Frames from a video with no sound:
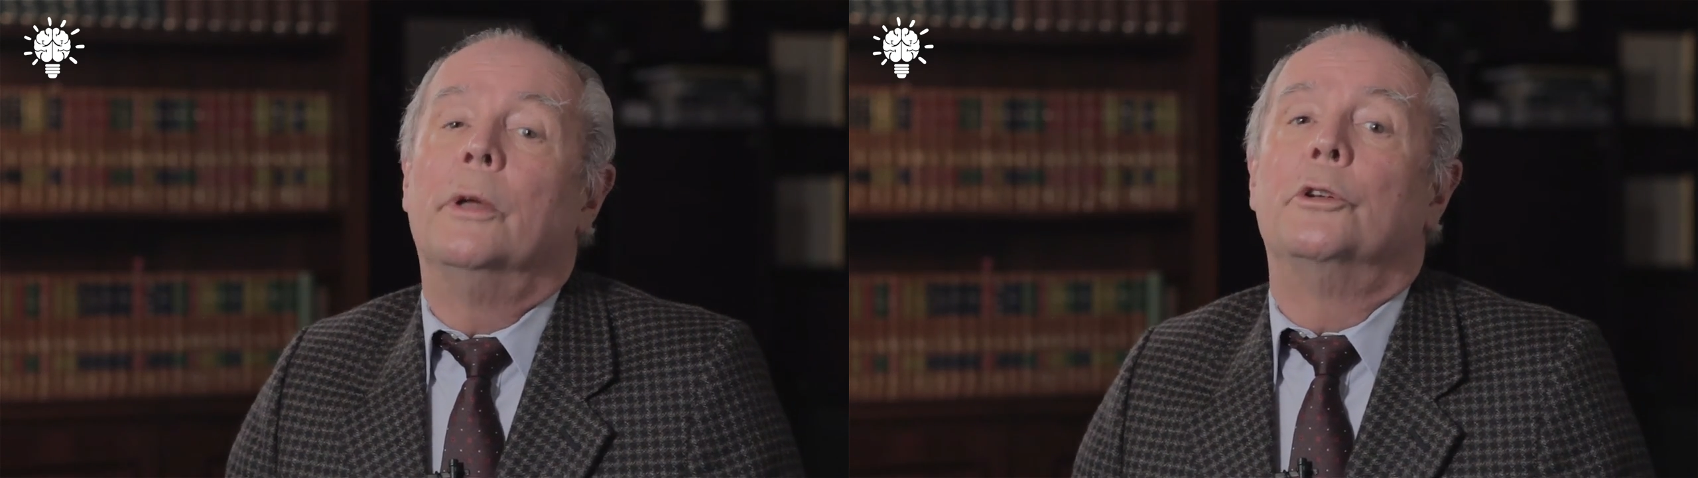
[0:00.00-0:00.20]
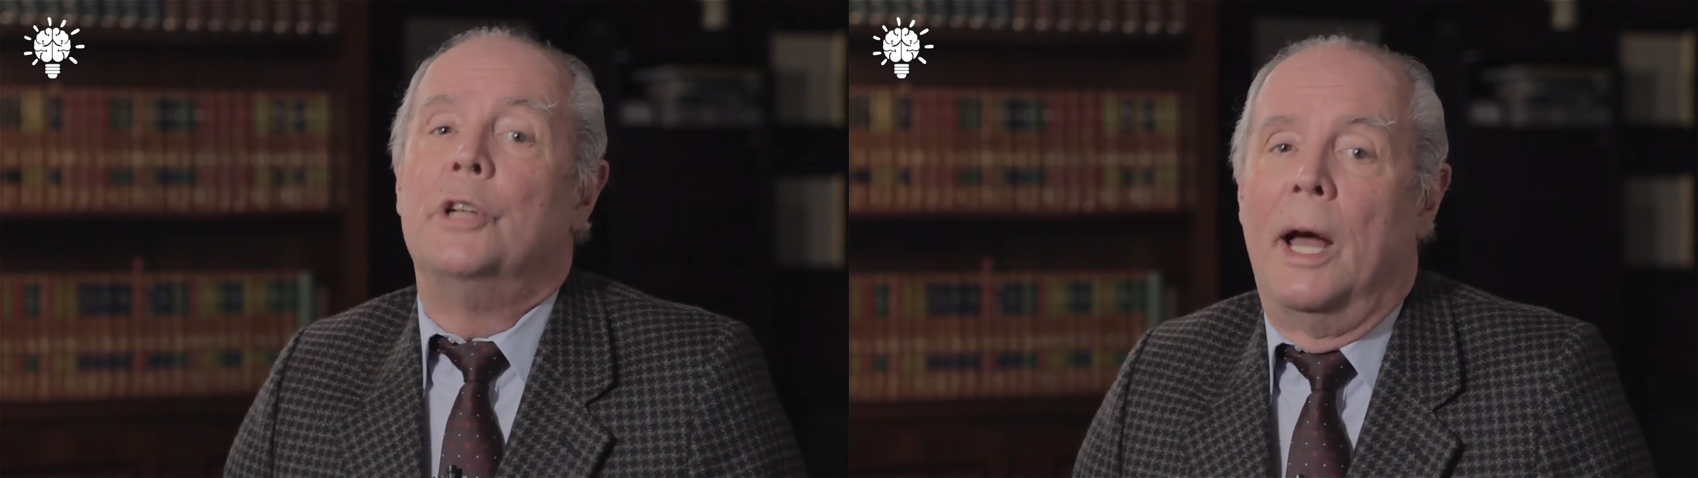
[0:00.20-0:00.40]

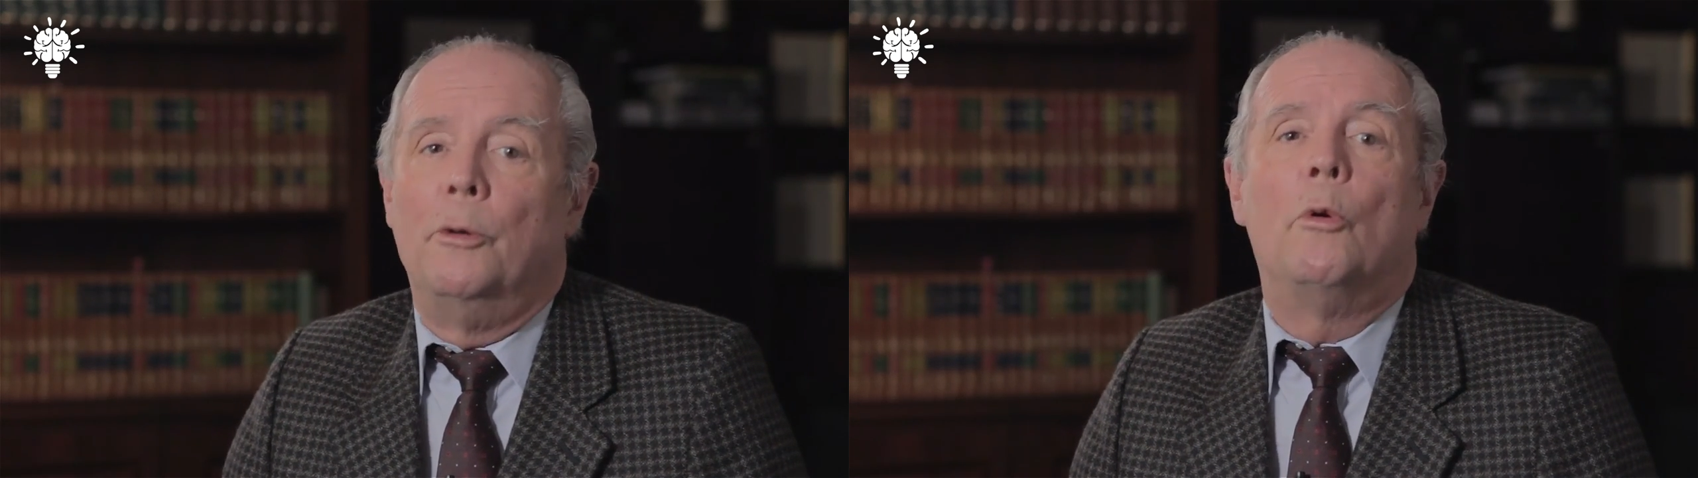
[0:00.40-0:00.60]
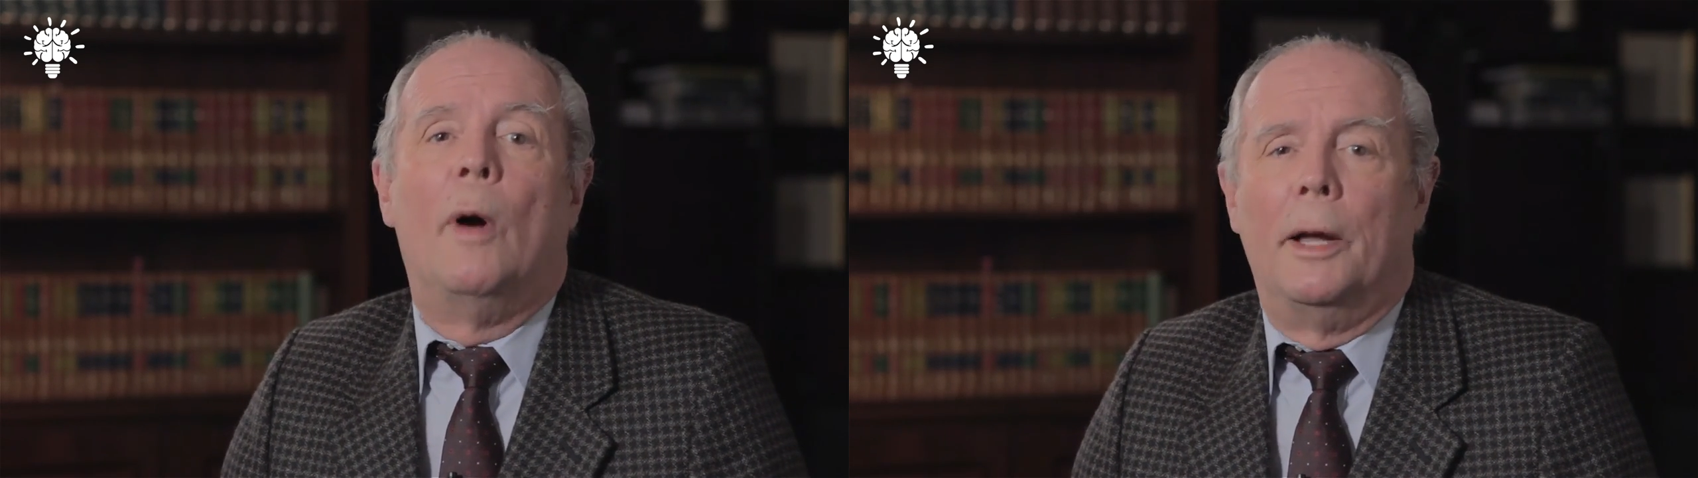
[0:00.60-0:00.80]
já
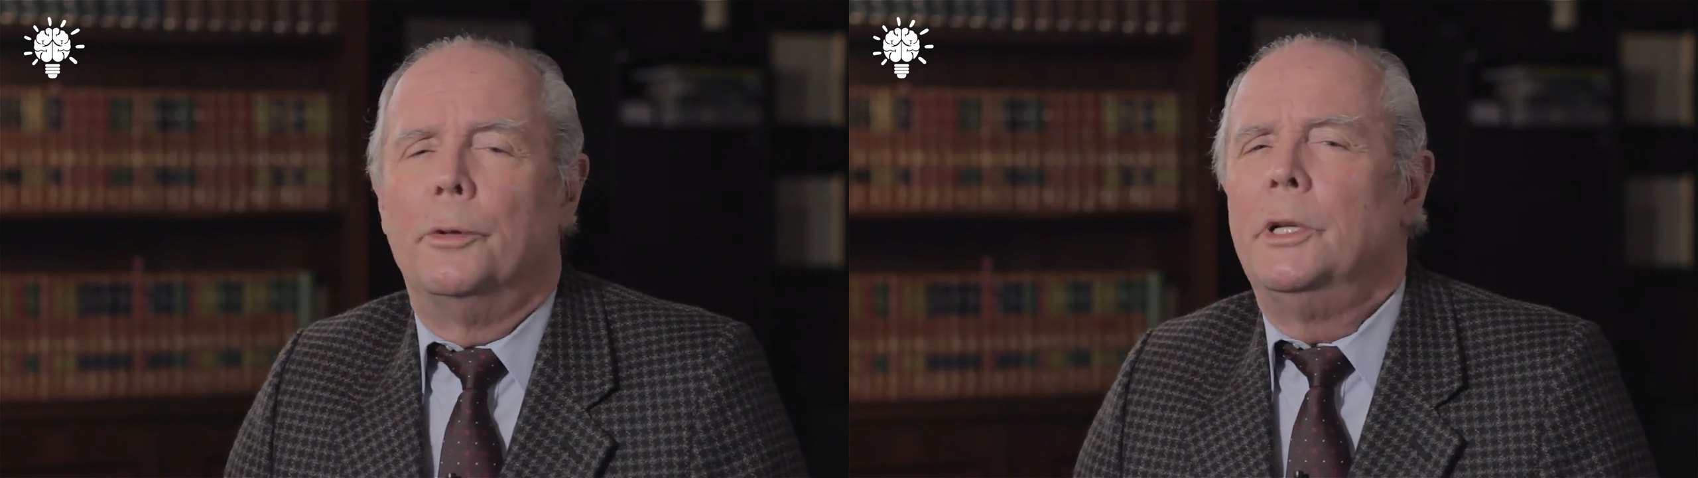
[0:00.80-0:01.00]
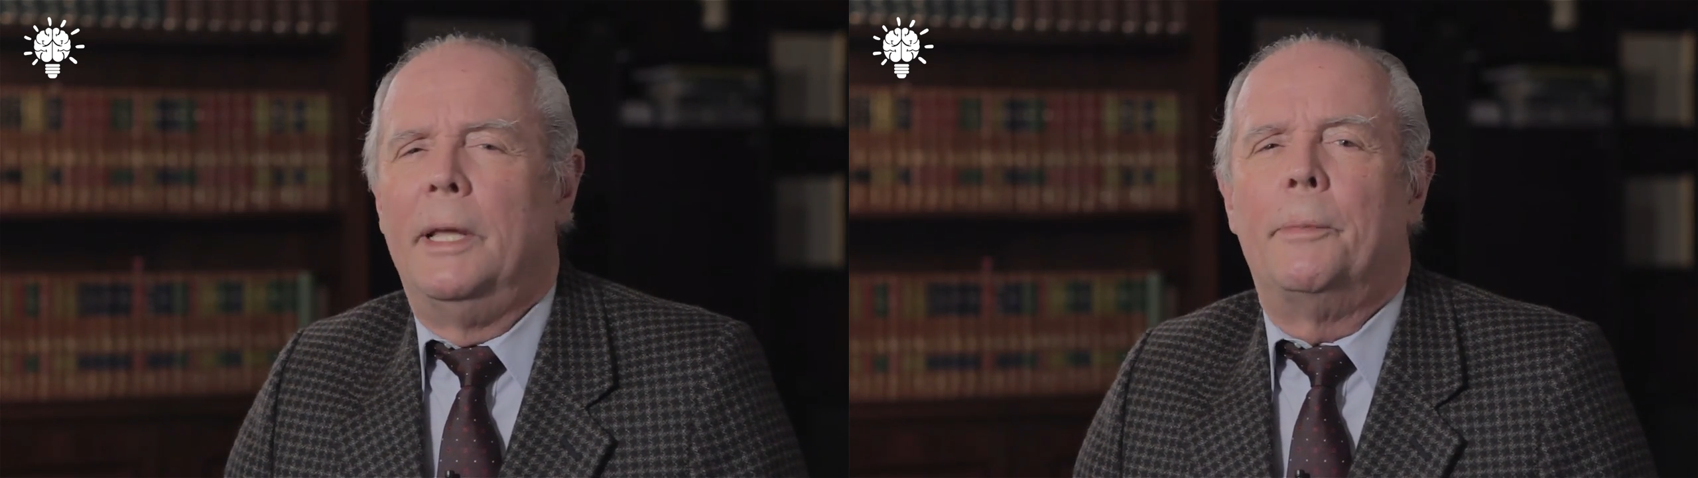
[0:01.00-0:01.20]
num
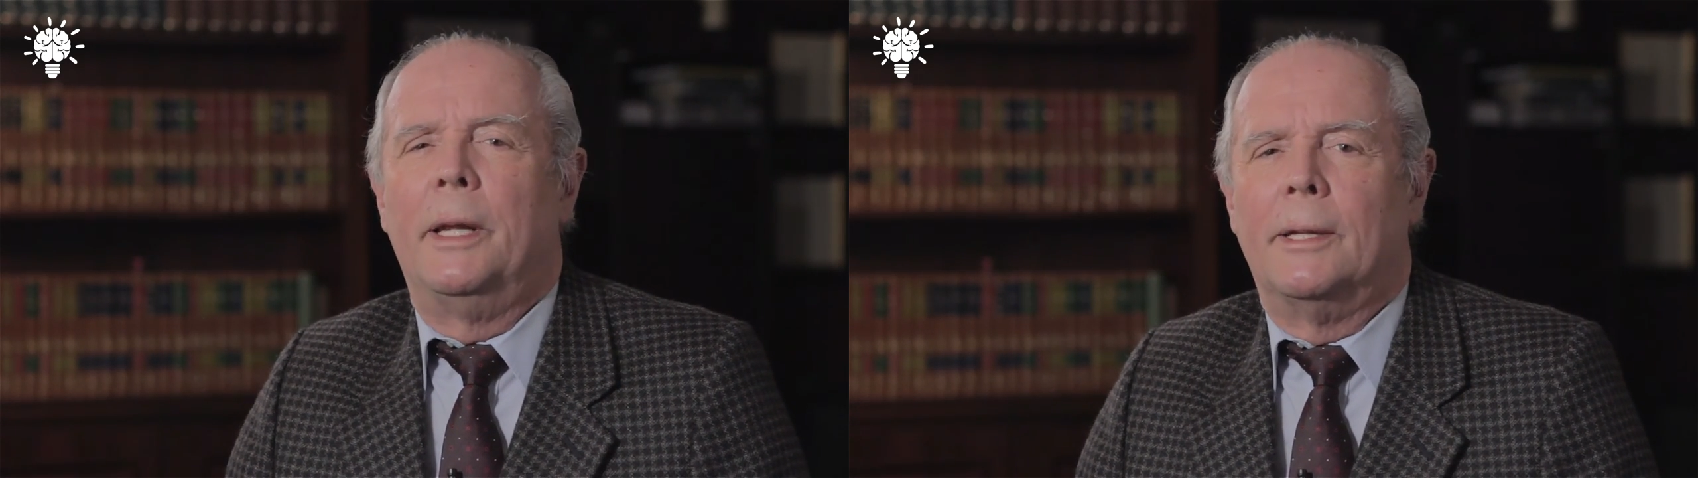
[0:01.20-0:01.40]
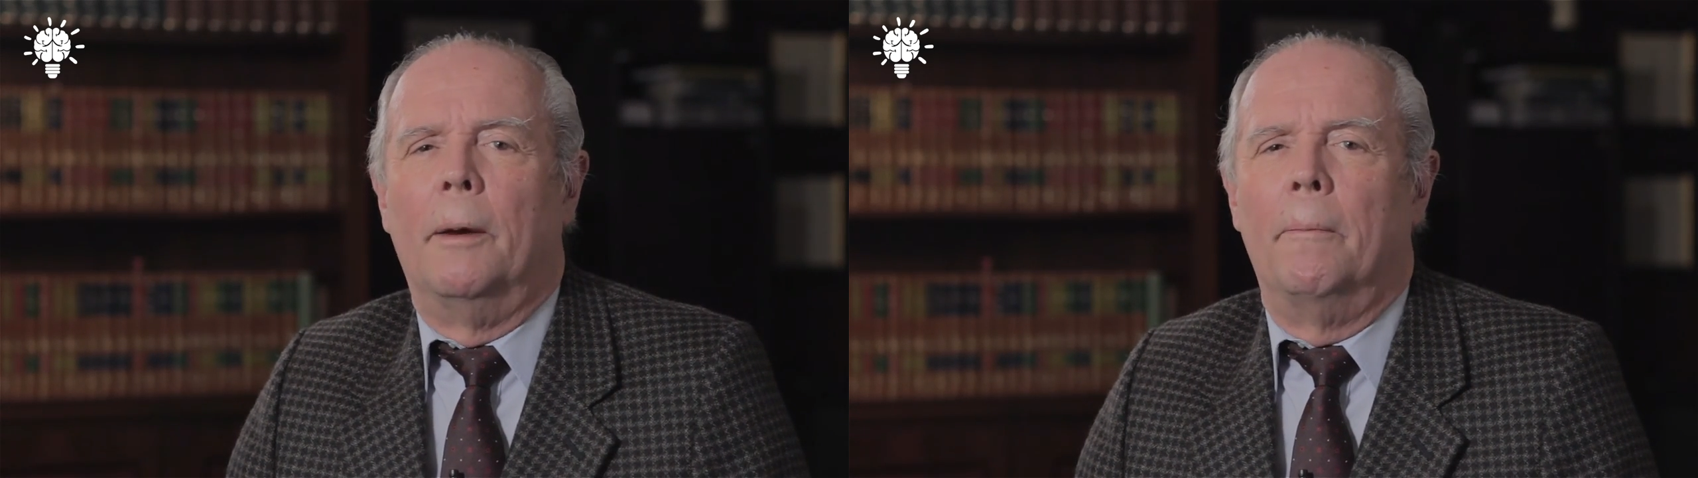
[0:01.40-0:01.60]
quadro de
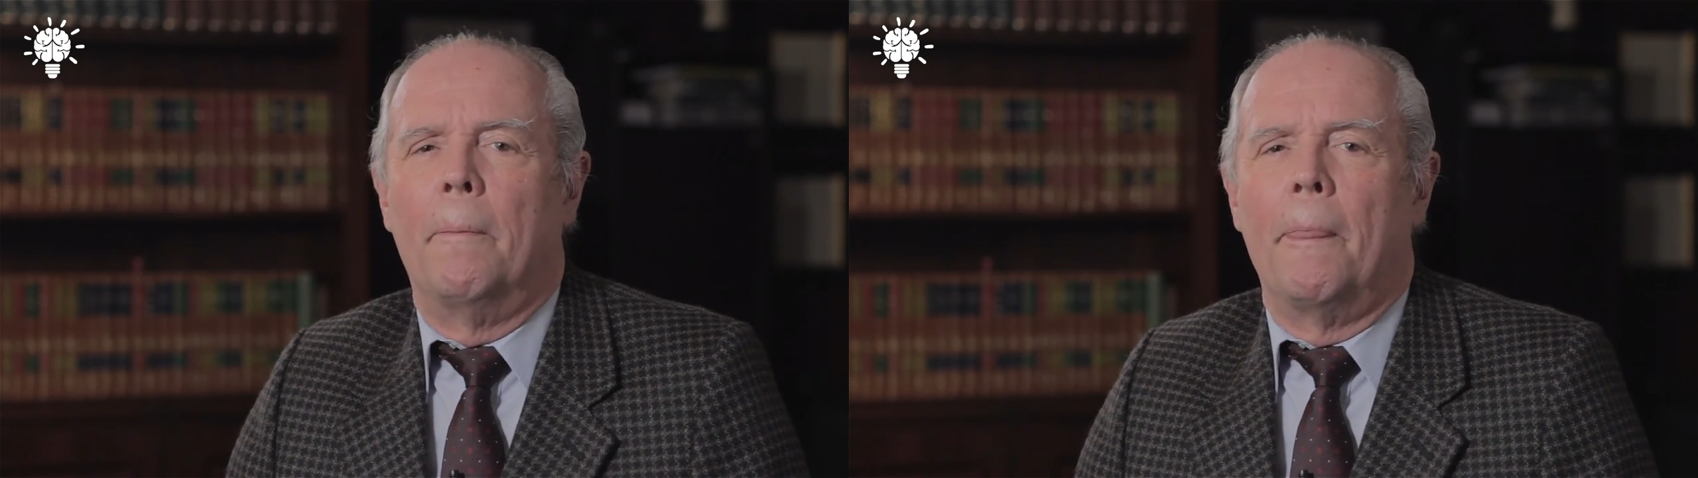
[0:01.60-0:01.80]
depressão.